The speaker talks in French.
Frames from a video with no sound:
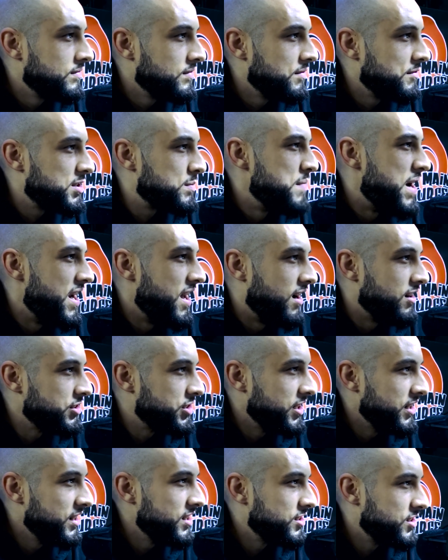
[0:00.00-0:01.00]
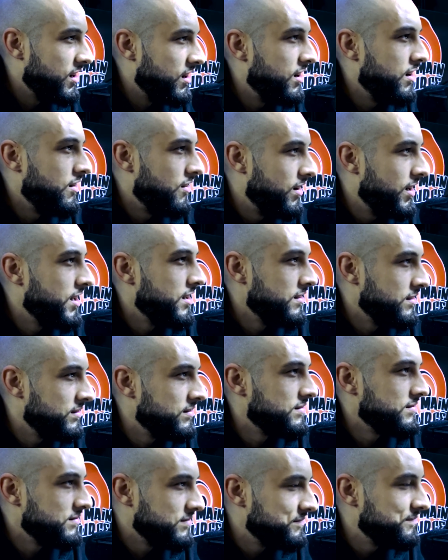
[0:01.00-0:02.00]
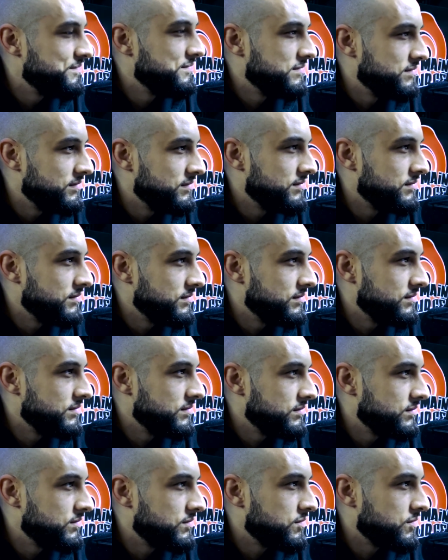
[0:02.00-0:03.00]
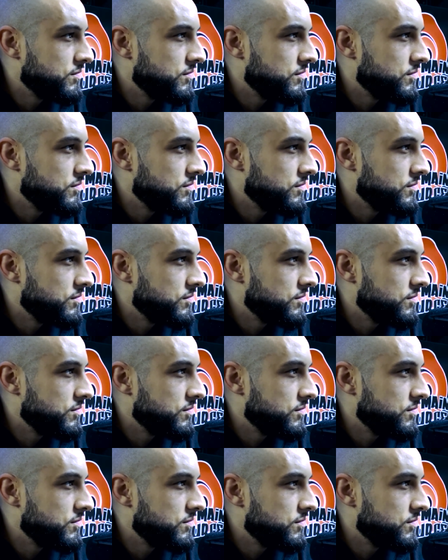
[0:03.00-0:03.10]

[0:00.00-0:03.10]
se mélanger, genre. Interagir ensemble et tout, mais vous, vous avez bien